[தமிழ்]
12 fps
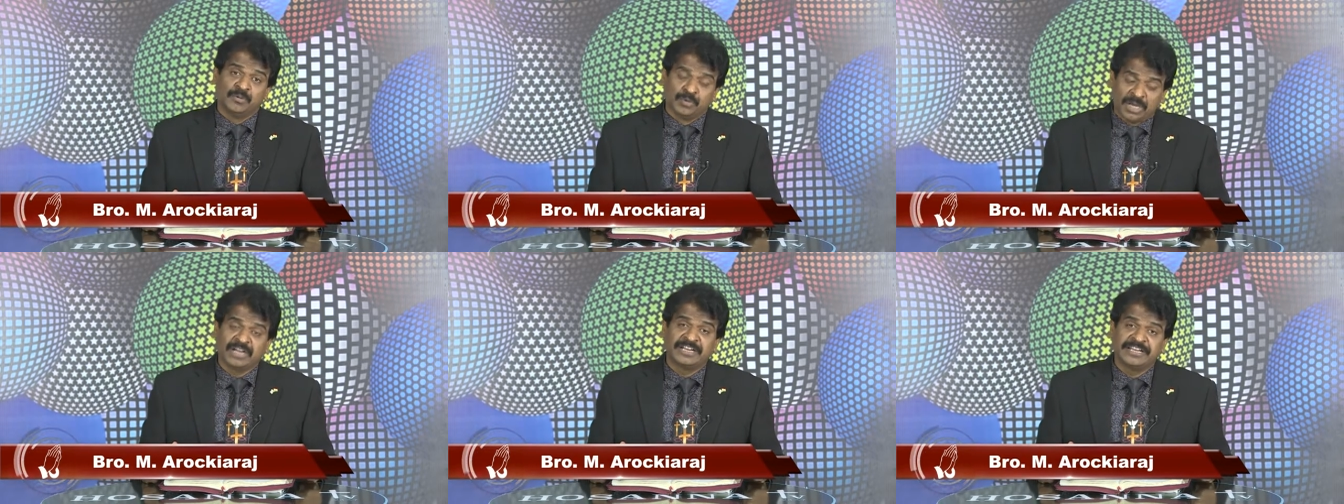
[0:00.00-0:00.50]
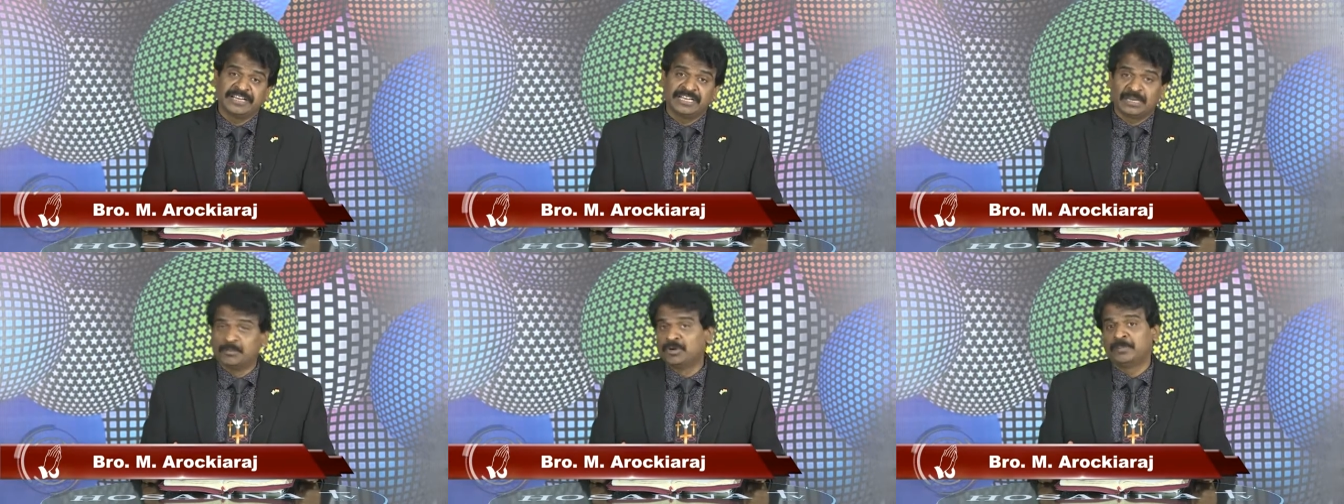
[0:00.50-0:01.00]
ஊடாக
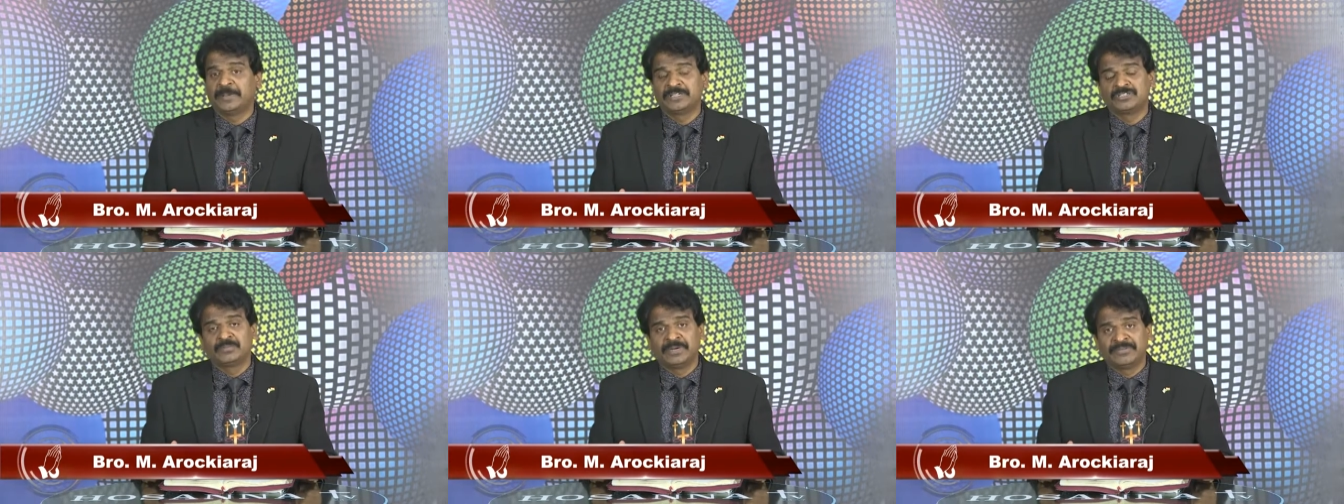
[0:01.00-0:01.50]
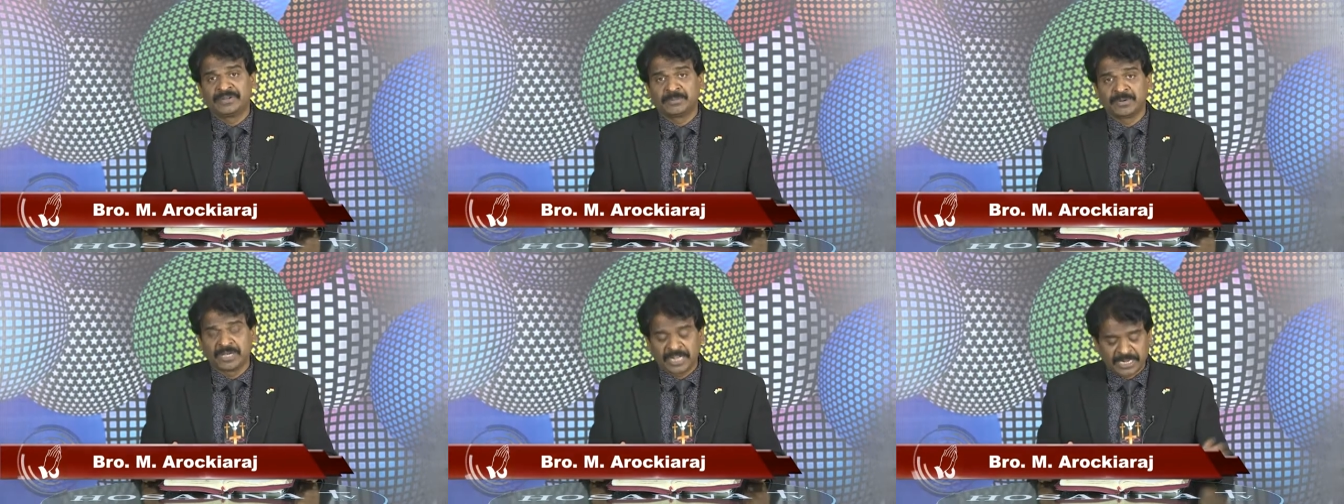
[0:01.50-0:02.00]
நம்மோடு பேசும்படி
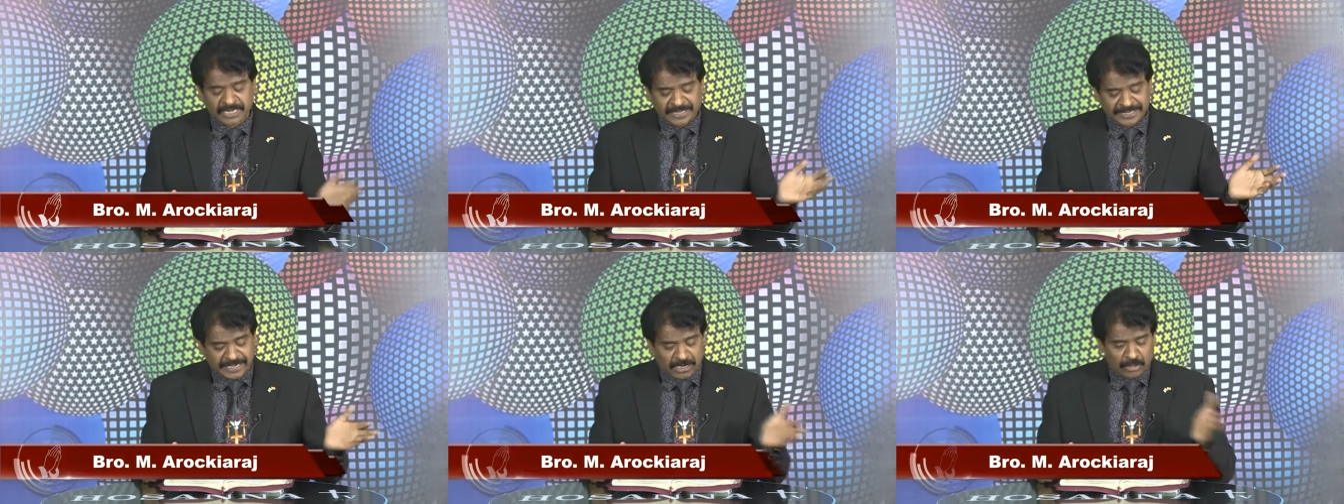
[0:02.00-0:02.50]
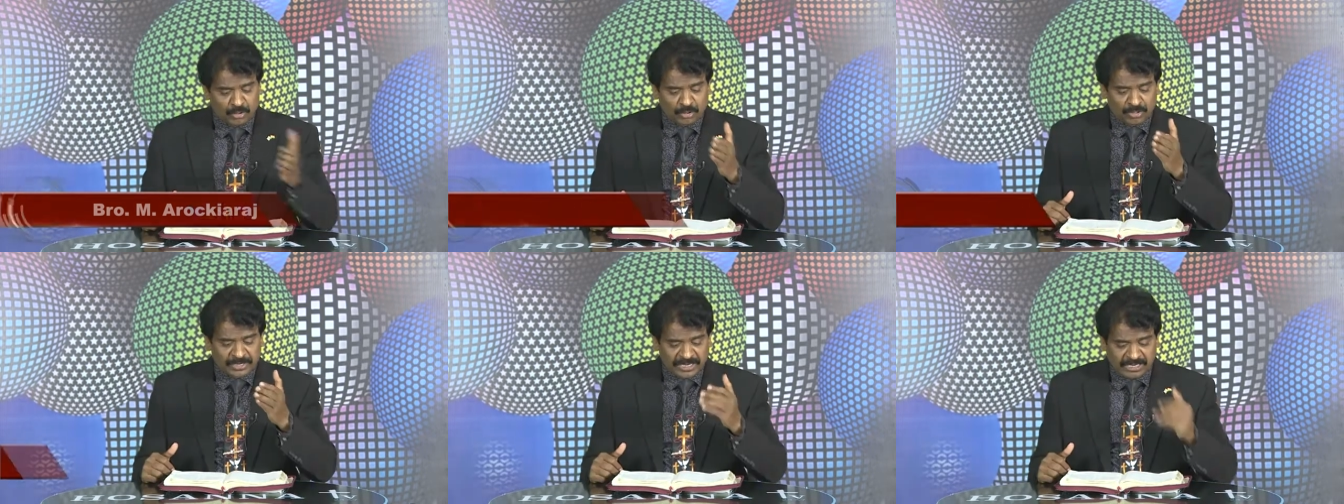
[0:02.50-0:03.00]
விரும்புகிறார் எங்களோடு
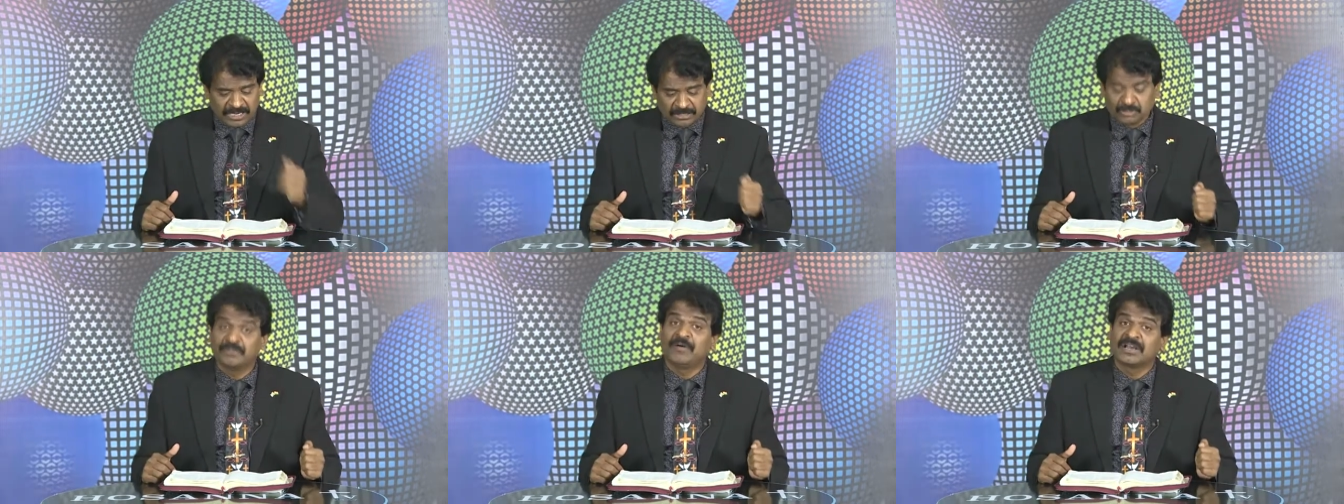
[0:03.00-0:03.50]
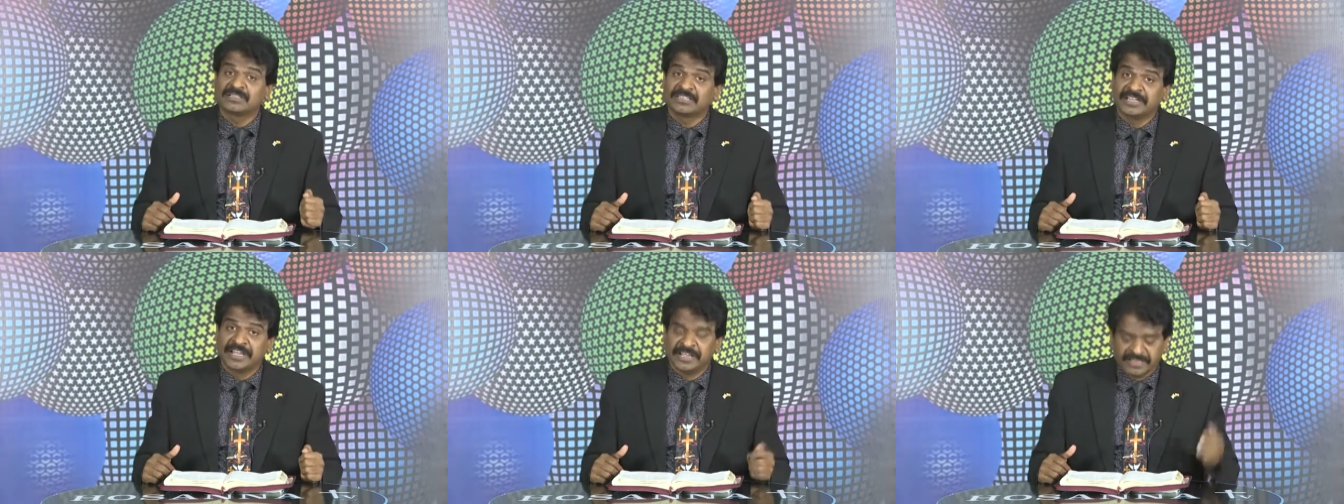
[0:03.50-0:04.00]
கூட நீங்கள் கத்தோடைய
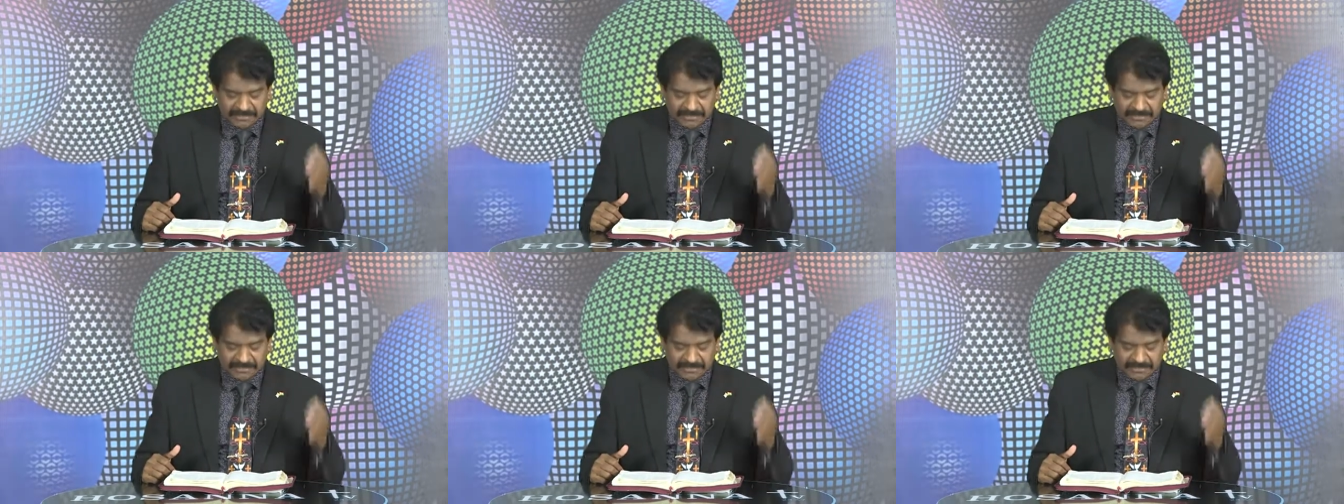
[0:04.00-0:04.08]
வார்த்தையை